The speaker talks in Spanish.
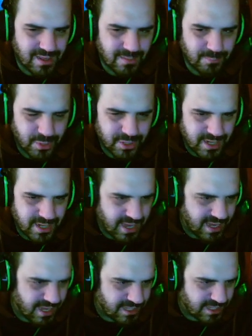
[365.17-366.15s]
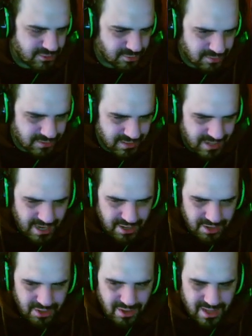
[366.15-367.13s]
porque es un
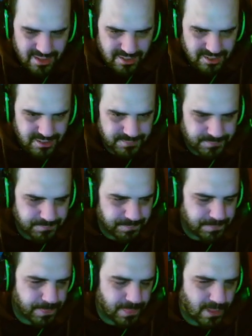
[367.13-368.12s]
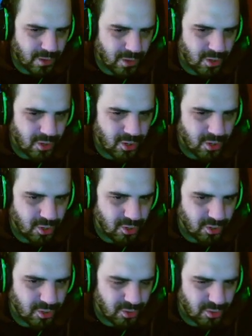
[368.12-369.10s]
gran roleador
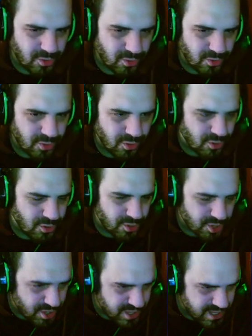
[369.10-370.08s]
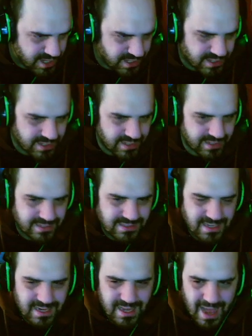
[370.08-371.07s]
o, o, Roger
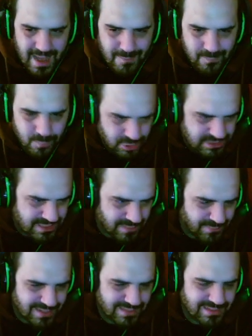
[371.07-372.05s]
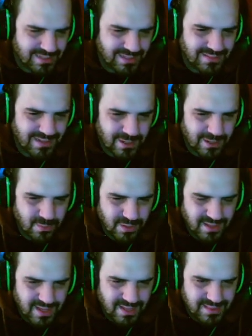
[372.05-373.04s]
tiene a mucha parte de la
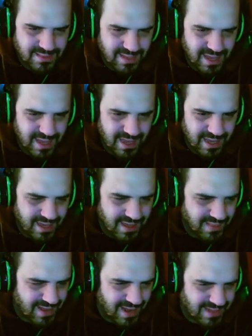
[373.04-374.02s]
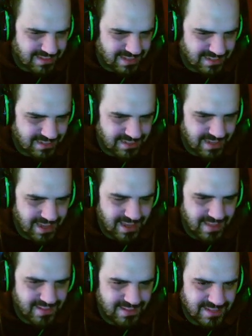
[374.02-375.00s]
comunidad eh, de Latan
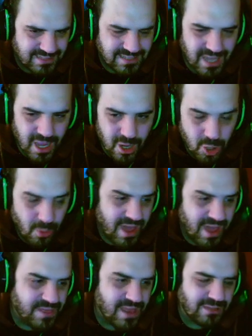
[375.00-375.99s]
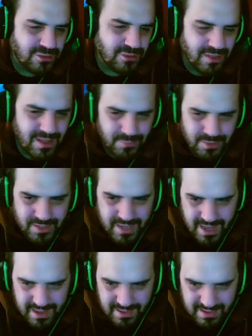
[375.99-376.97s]
eh, detrás. No voy a decir a toda
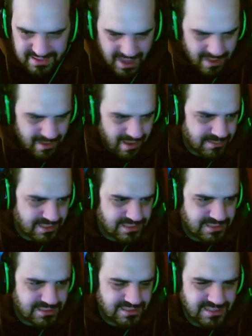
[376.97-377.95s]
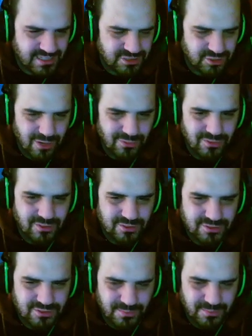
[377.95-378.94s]
porque ya habéis dicho
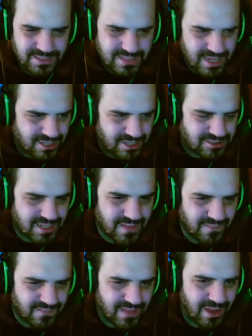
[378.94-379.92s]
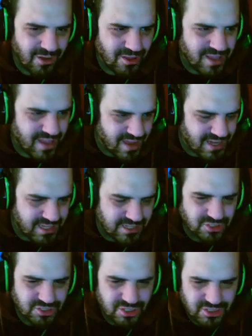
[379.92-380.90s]
algunos comentarios de, oye
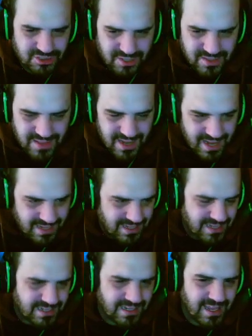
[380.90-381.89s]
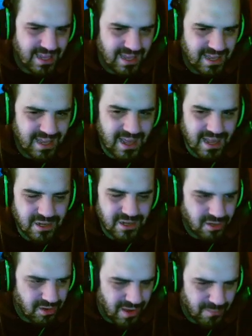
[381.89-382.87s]
Danix, yo soy de Latan y
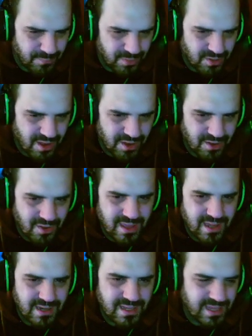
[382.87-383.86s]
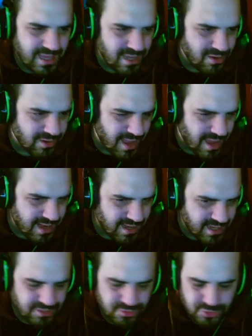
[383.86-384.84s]
no apoyo a Roger y quiero que gane
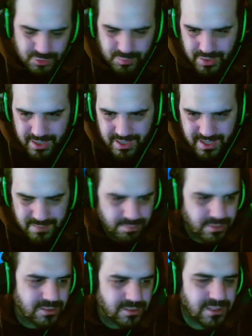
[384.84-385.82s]
Nexus, por ejemplo.